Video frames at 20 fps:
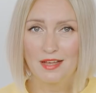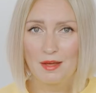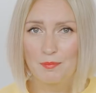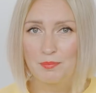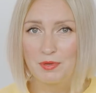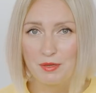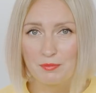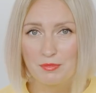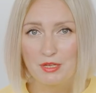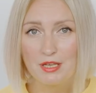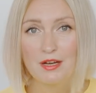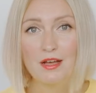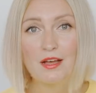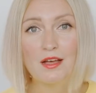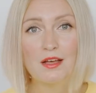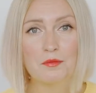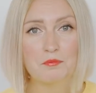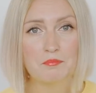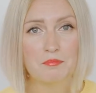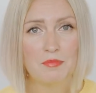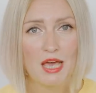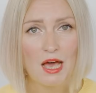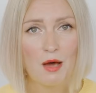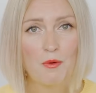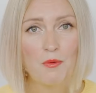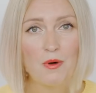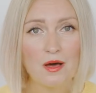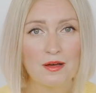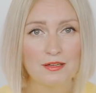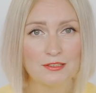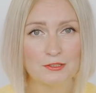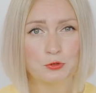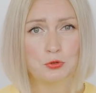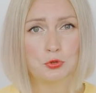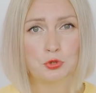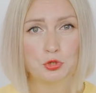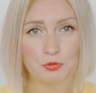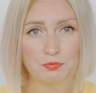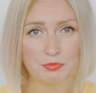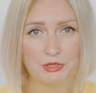Ta premiera miała
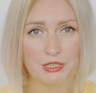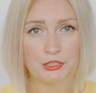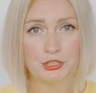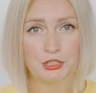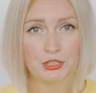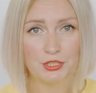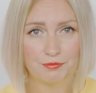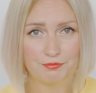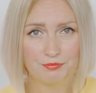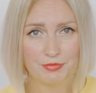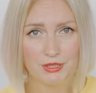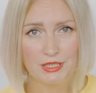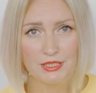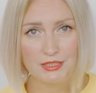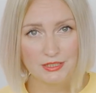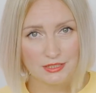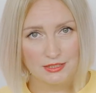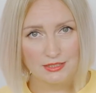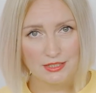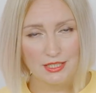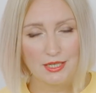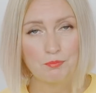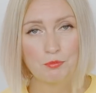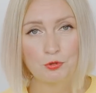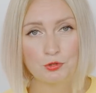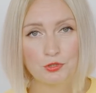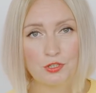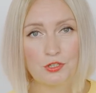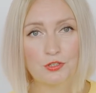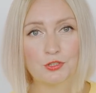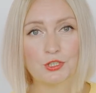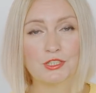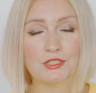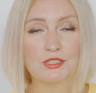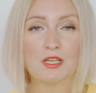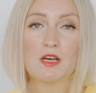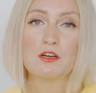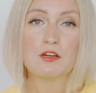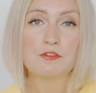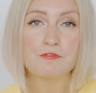już mieć miejsce pod
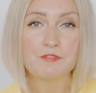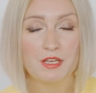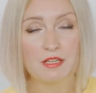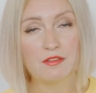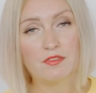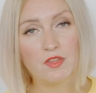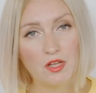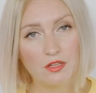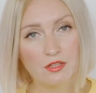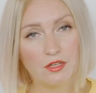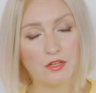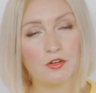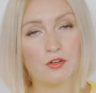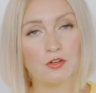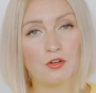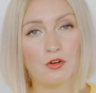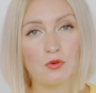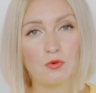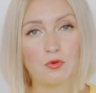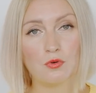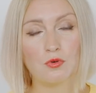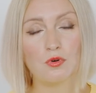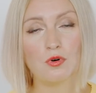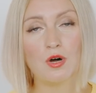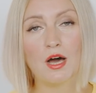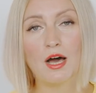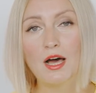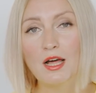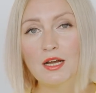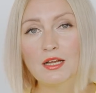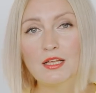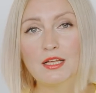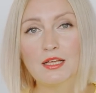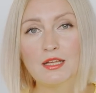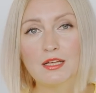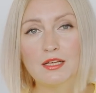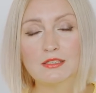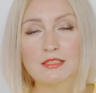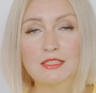koniec kwietnia tego roku, ale